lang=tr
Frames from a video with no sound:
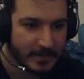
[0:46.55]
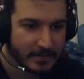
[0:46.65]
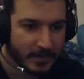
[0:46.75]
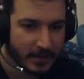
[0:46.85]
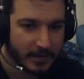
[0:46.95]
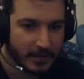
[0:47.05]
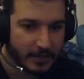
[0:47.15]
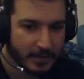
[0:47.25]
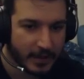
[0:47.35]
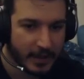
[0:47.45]
Bak.
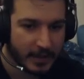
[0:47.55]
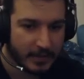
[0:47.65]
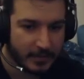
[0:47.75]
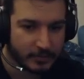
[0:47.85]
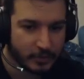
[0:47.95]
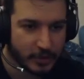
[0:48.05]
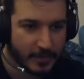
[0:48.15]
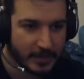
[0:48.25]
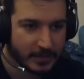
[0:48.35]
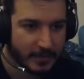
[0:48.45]
Ha. Bak totem
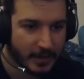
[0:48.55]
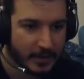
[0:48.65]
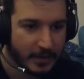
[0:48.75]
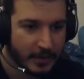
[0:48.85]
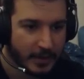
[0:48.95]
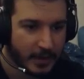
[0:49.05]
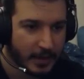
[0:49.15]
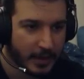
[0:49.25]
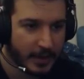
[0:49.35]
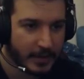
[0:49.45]
attı bak.
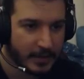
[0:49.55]
Ha.